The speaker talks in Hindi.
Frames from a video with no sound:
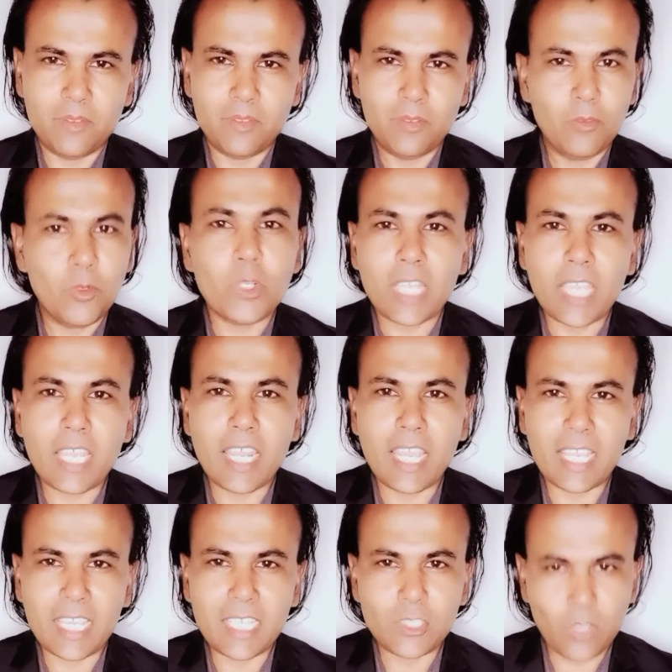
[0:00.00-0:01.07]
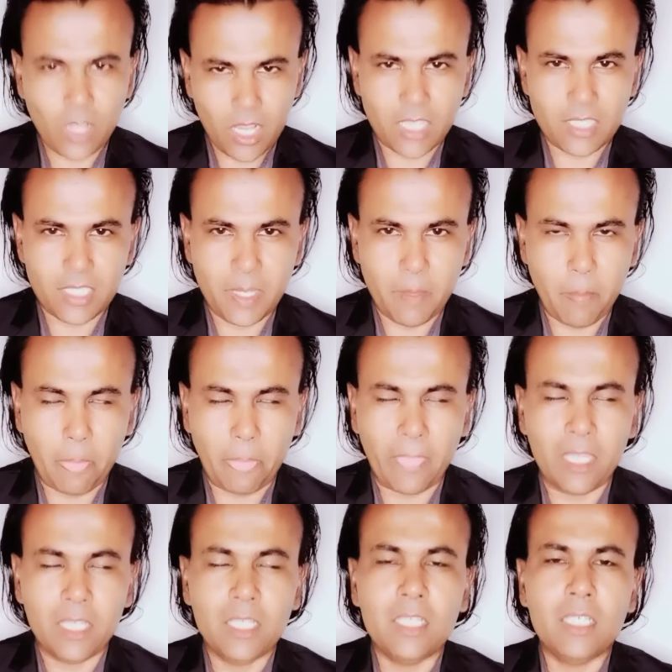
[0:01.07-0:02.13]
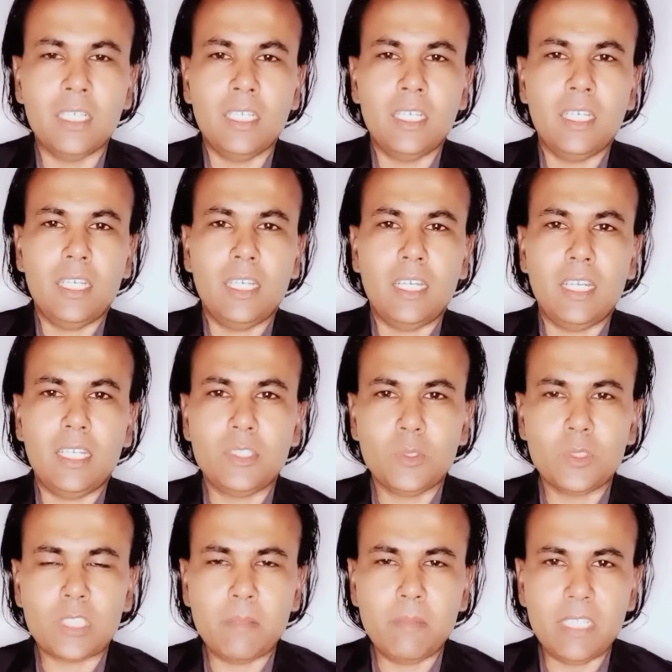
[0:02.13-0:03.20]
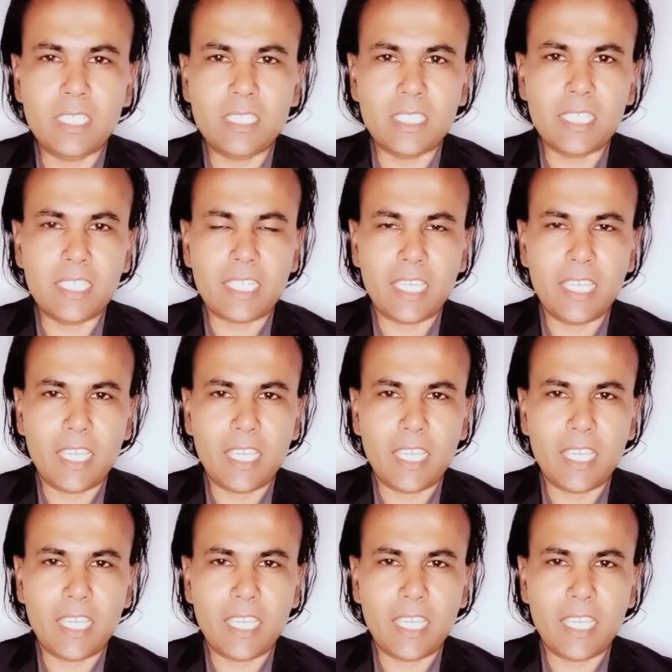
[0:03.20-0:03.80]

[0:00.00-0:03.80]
वो नहीं रहेंगे जो आज हैं यूँ समझ लीजिए कि एक